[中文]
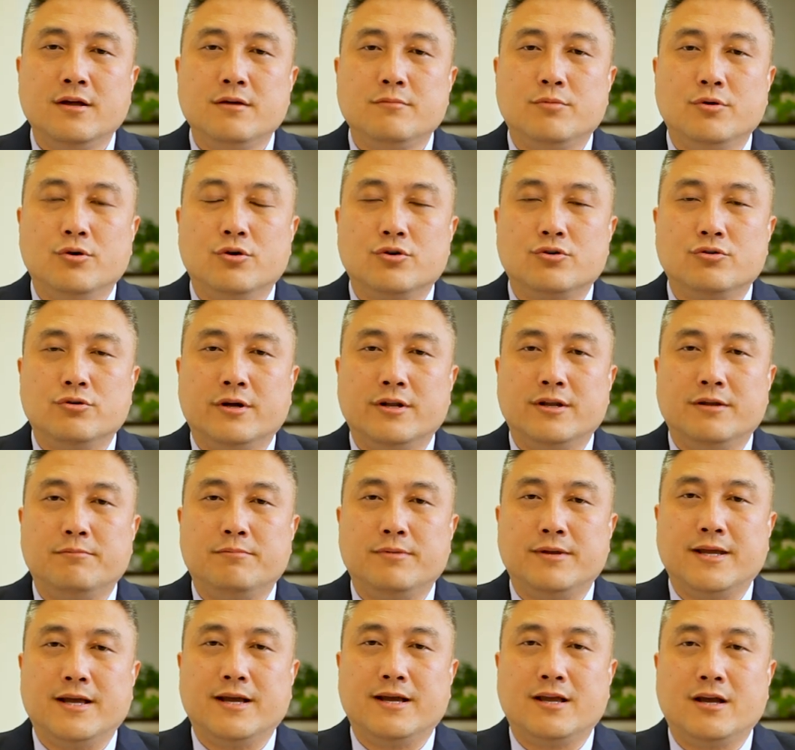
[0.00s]
比如说你
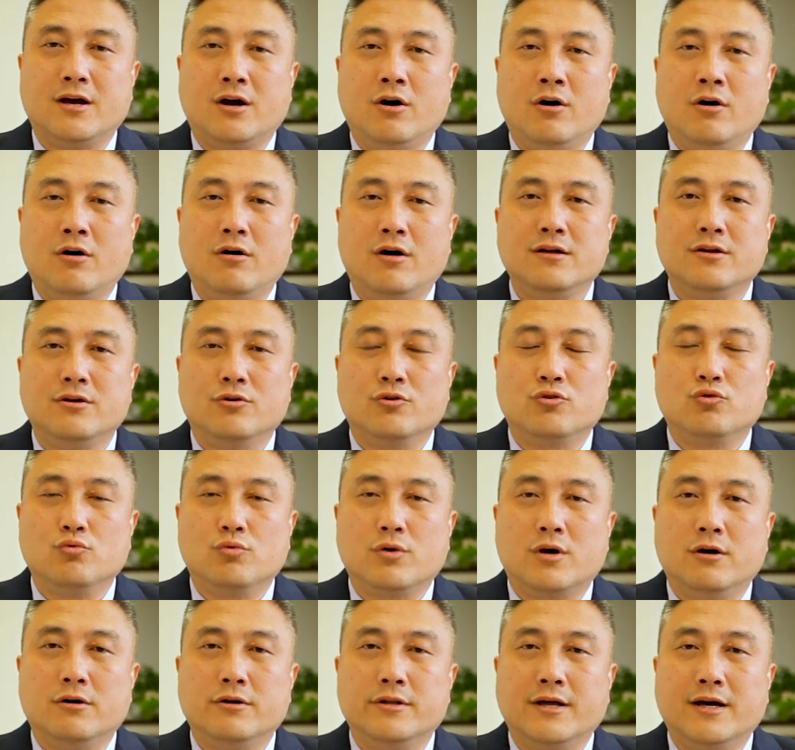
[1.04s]
毕业以后有足
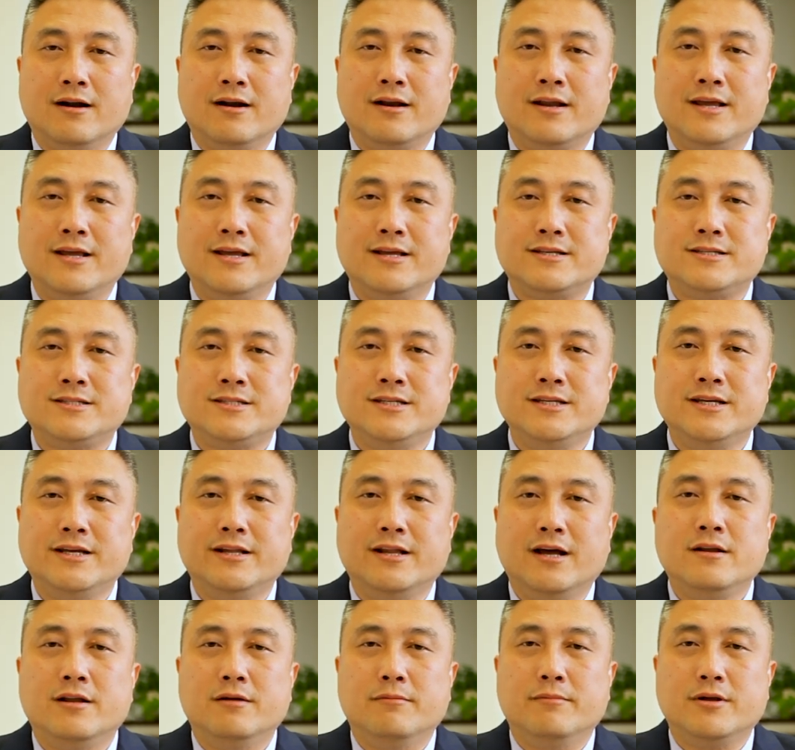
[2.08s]
够的能力、技
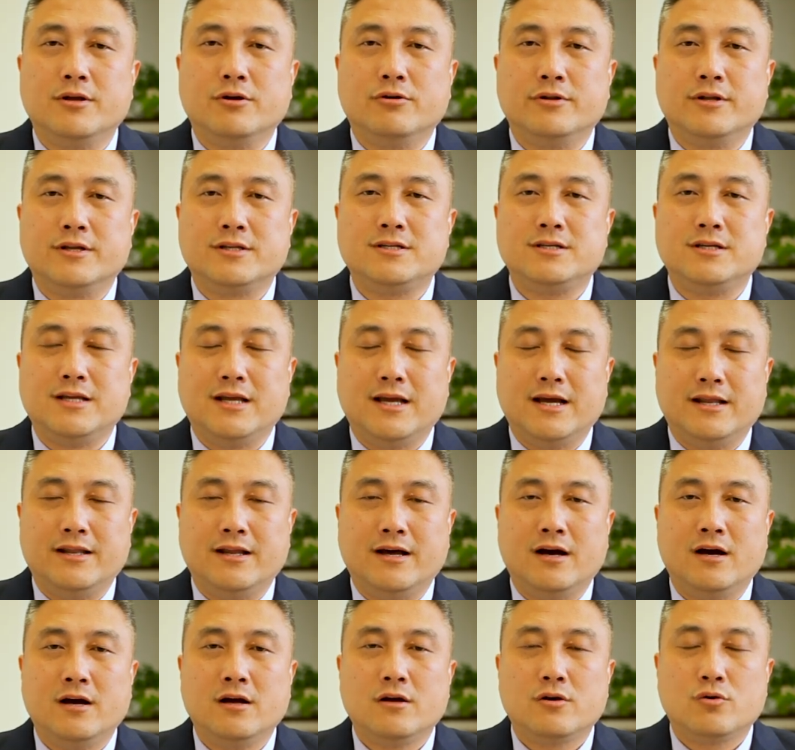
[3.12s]
能，那么有的企业
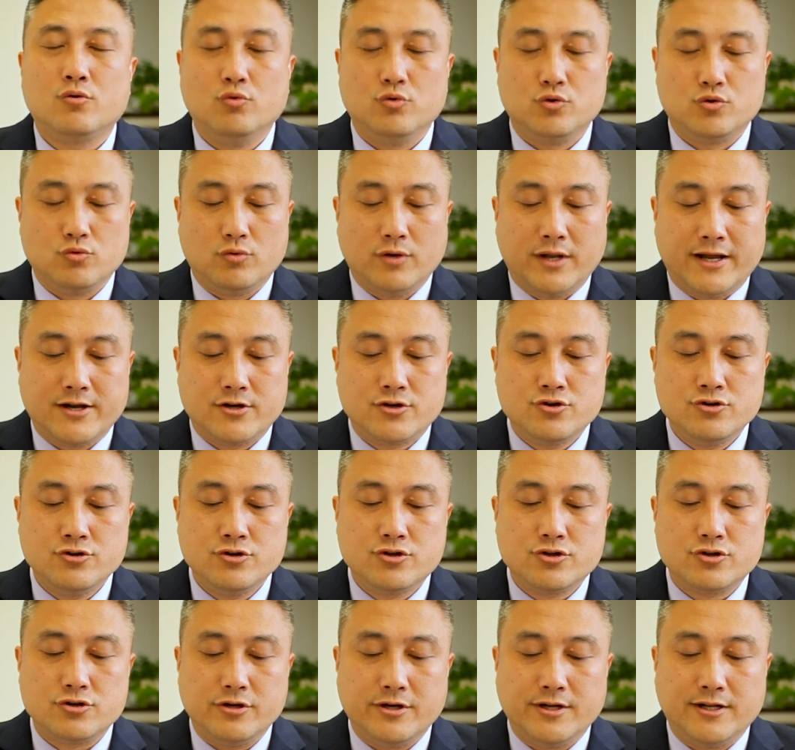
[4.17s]
呢，雇主来支
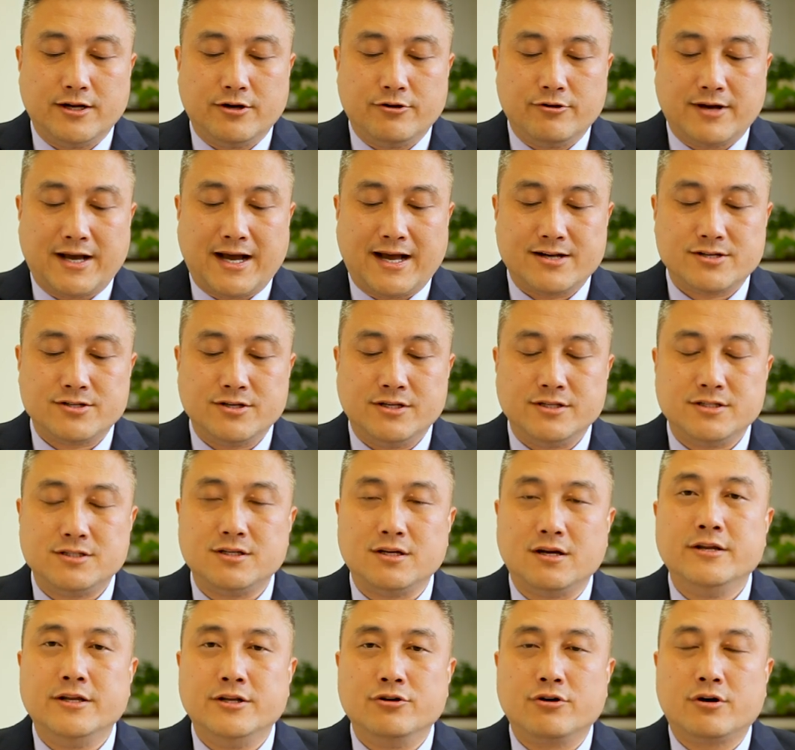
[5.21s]
持你的绿卡申
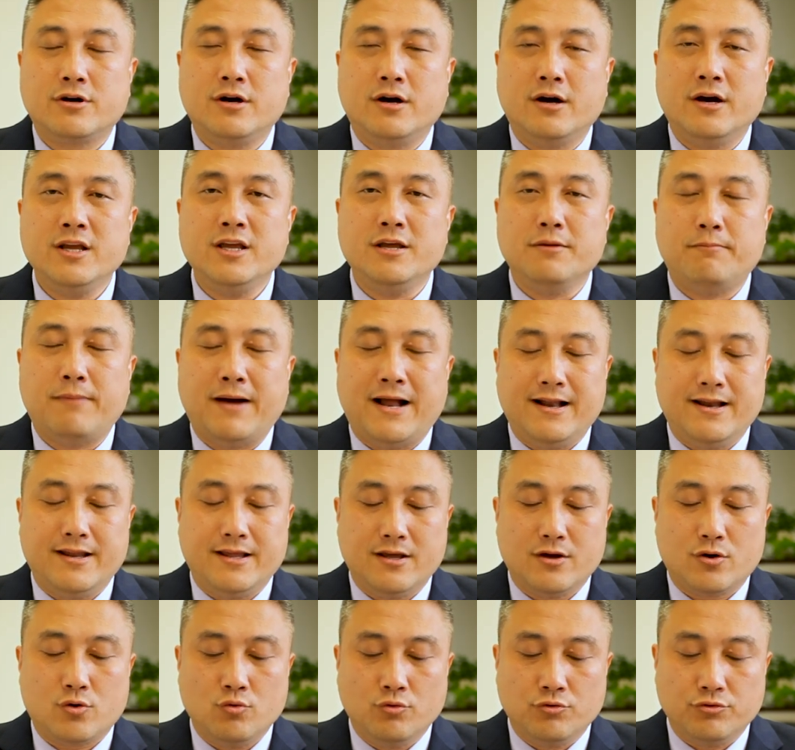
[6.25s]
请，你就可以办理
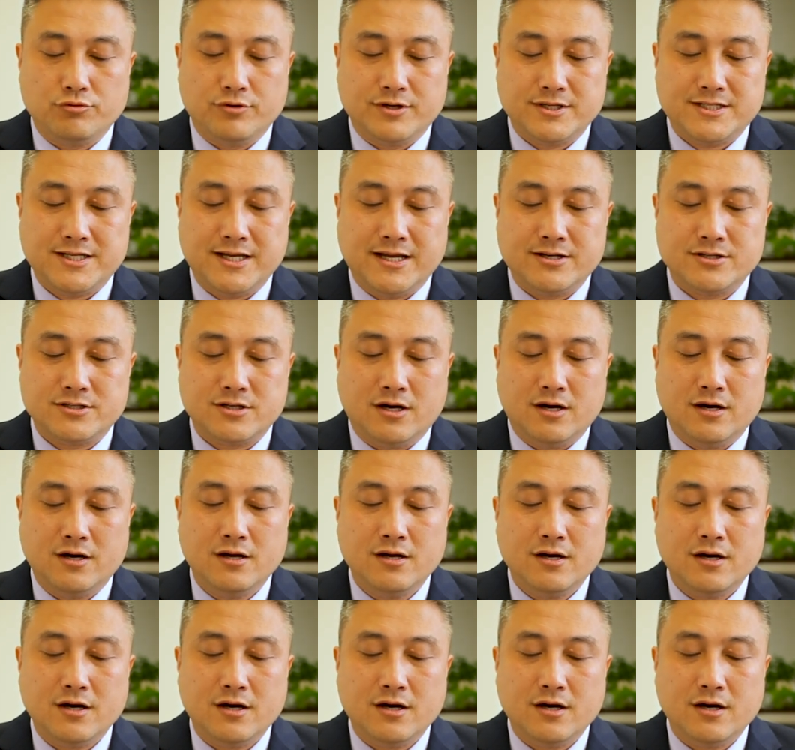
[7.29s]
工作签证。